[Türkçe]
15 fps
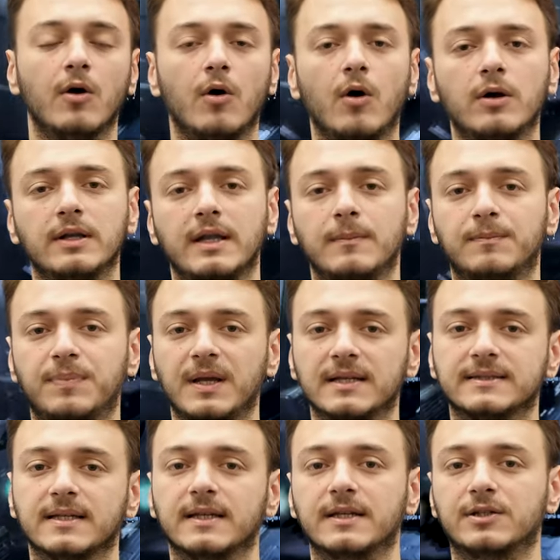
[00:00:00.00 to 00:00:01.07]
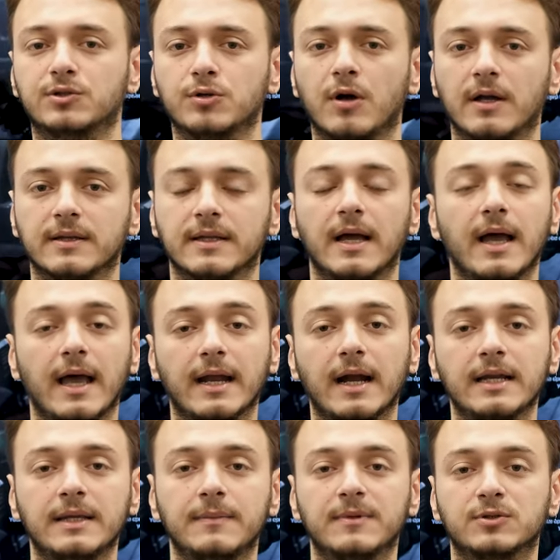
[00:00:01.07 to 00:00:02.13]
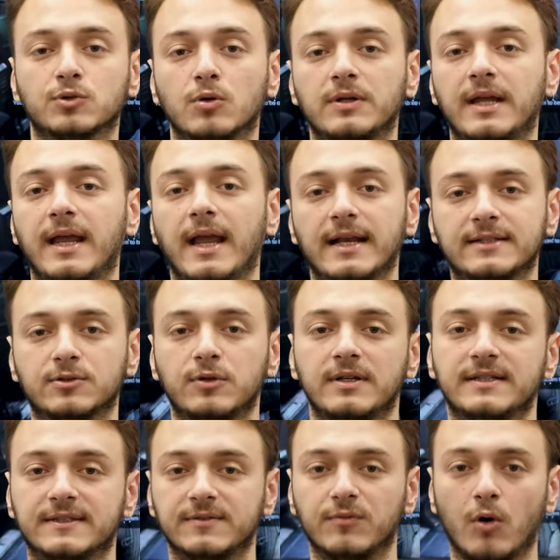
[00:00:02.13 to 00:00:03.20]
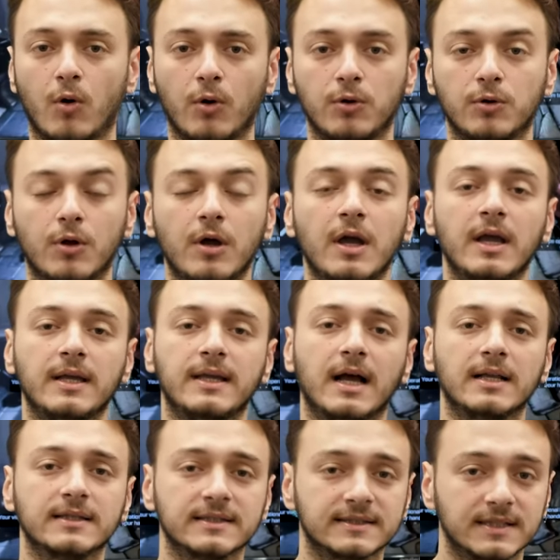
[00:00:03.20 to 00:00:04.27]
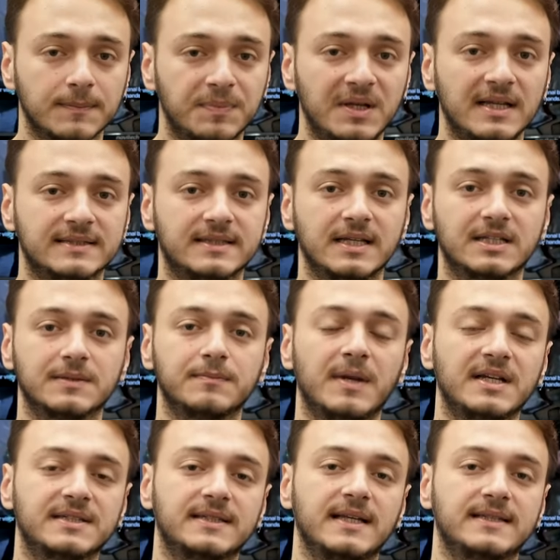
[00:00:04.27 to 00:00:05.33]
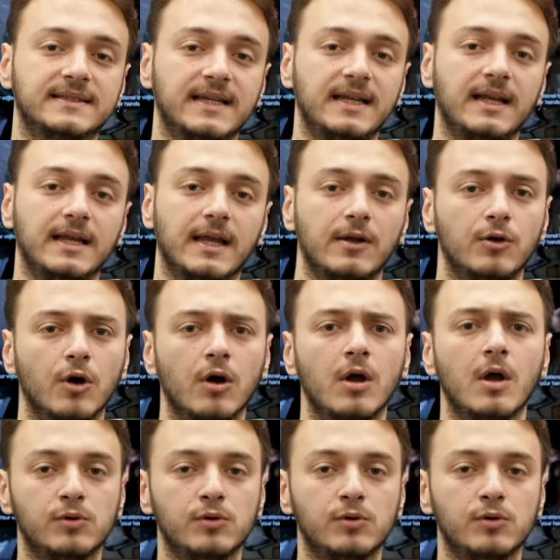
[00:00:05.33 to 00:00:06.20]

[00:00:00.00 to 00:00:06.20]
Örneğin piyasadaki şu anda herhangi bir Sony ekskluziv oyunu yalnızca PlayStation 5 desteğiyle geliyor.